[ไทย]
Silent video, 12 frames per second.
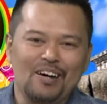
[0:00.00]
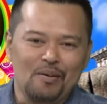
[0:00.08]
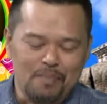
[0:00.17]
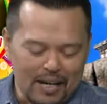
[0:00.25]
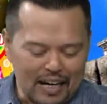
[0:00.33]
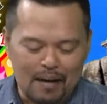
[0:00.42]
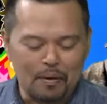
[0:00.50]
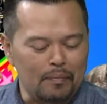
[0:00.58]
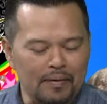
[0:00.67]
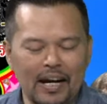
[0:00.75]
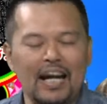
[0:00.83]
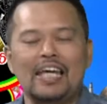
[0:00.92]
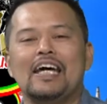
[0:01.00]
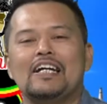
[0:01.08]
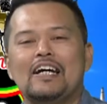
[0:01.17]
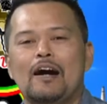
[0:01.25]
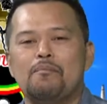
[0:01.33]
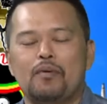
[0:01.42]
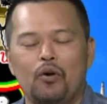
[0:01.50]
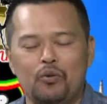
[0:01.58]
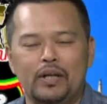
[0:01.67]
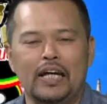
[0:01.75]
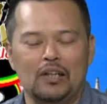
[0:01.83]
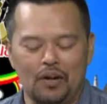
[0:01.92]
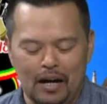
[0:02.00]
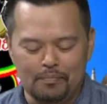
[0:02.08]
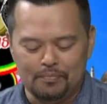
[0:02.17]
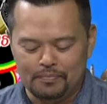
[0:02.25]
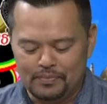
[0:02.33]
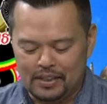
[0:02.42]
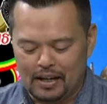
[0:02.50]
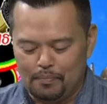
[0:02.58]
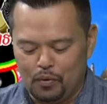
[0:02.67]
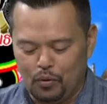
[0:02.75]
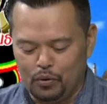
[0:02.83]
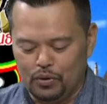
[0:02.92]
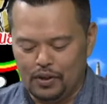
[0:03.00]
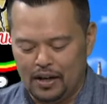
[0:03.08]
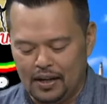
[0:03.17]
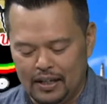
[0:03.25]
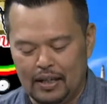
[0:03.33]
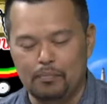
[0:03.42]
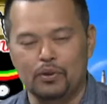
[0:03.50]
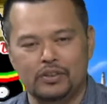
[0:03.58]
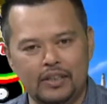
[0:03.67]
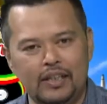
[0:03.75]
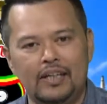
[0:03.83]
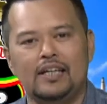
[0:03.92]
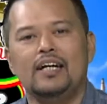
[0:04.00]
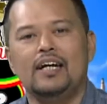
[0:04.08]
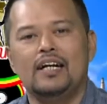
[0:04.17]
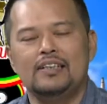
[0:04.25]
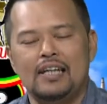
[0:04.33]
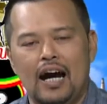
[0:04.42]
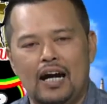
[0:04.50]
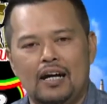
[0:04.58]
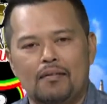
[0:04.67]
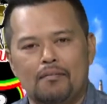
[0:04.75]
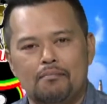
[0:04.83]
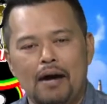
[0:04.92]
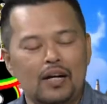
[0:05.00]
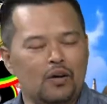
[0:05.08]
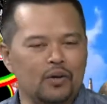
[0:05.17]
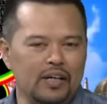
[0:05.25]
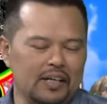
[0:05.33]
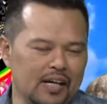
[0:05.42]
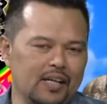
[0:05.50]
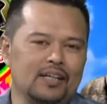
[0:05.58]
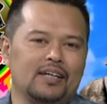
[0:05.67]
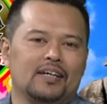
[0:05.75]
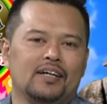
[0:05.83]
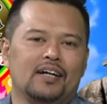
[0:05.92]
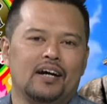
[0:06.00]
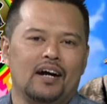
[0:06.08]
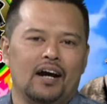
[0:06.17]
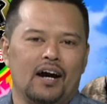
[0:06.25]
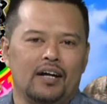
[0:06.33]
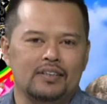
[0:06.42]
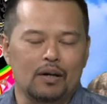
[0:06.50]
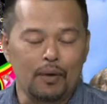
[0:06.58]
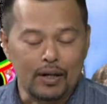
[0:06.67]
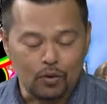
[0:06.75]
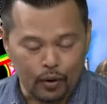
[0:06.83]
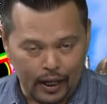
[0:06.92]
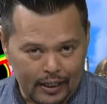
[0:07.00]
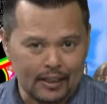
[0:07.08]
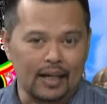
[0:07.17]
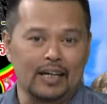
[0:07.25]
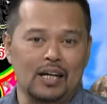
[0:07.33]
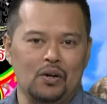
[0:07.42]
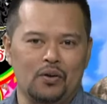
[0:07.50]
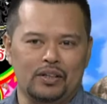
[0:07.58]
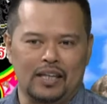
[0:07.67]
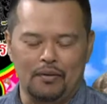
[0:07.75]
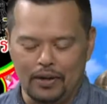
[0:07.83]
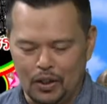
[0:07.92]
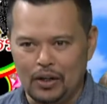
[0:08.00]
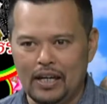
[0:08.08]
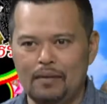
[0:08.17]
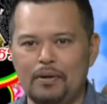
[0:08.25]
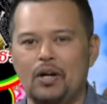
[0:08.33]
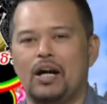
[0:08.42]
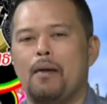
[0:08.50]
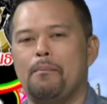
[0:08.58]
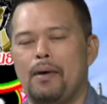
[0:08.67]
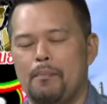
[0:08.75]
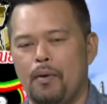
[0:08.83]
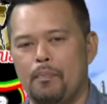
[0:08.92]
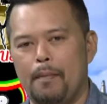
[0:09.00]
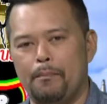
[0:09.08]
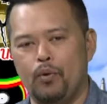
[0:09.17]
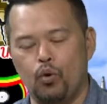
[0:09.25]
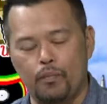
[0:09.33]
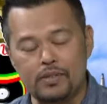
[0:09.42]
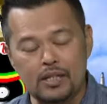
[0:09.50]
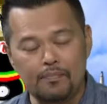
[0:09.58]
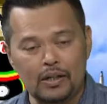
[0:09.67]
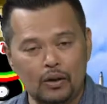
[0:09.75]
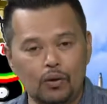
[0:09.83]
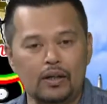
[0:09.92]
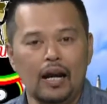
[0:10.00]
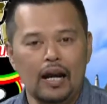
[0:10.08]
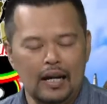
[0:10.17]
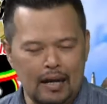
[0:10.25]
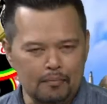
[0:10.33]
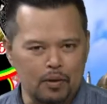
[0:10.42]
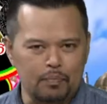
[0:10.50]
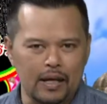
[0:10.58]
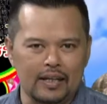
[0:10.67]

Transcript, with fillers: เรียกหน้าพบกับรายละเอียดนะครับคนหัวใจทองคำนะครับคุณดารณีพลซี่จากบ้านนองหีใหญ่จังหวัดร้อยเอ็ดกันแน่นอนแต่ว่าตอนนี้พี่น้องครับมาพบกับผู้ร่วมสนับสนุนและบทเพลง